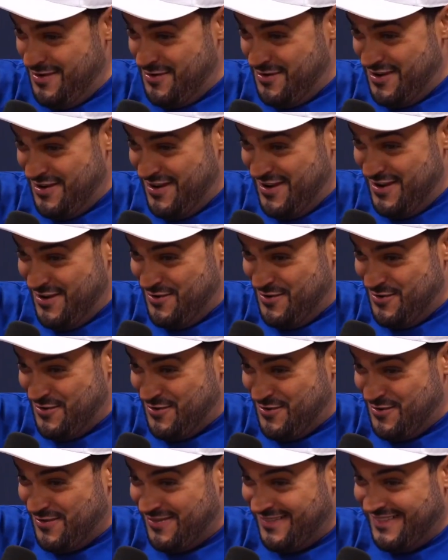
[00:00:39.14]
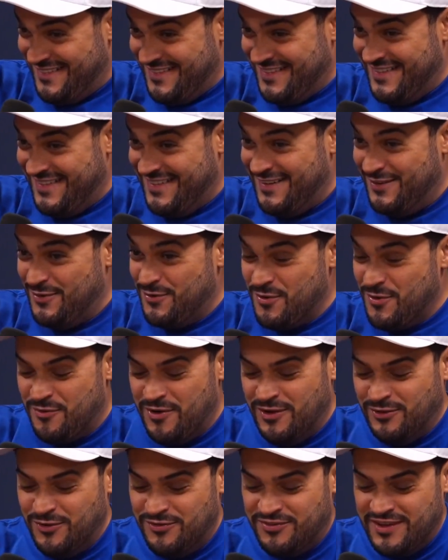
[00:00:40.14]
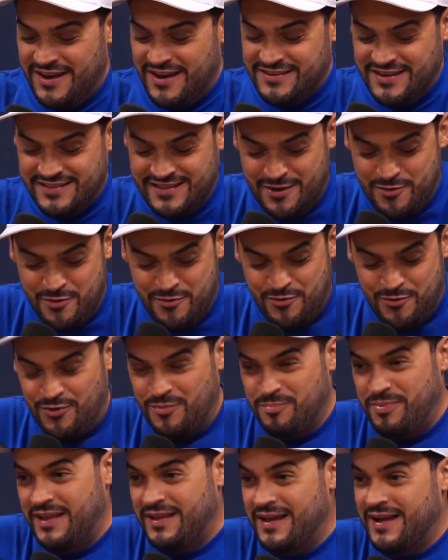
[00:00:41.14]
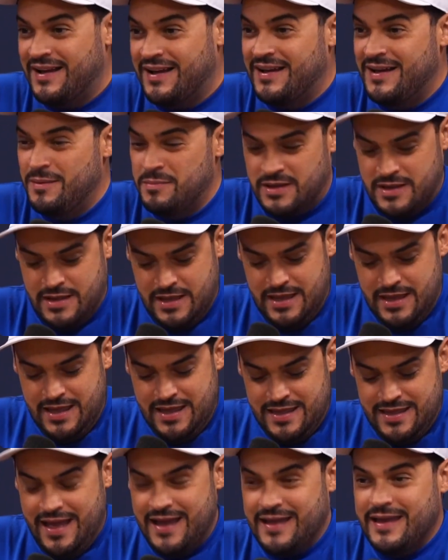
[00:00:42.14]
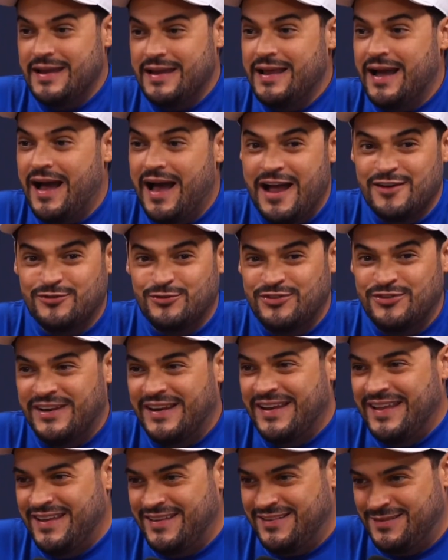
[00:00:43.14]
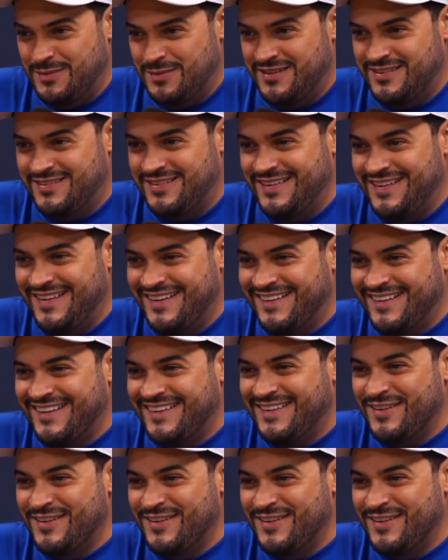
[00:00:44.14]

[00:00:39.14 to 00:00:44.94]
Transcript: greluco, greluco. Quanto vê, ela já tá com o cu no pé da cama e aquele racho de lesma seca que